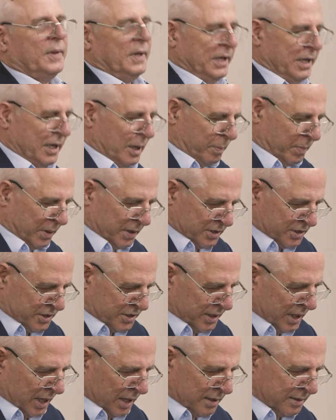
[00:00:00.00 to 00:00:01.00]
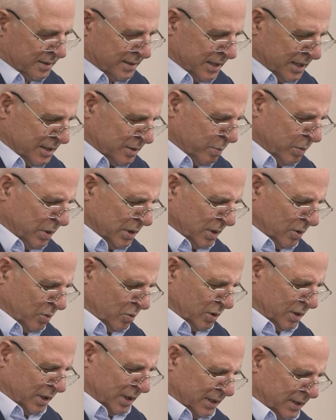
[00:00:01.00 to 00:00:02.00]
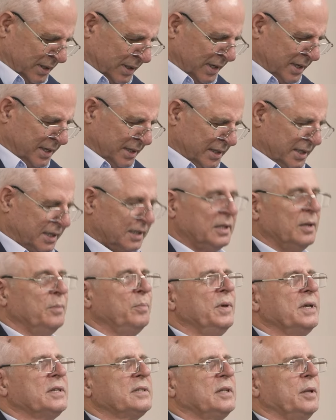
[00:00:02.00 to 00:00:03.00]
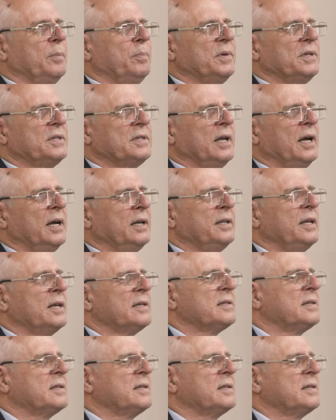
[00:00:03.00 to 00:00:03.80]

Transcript: я прочитал, здесь было вот открыто это место Писания,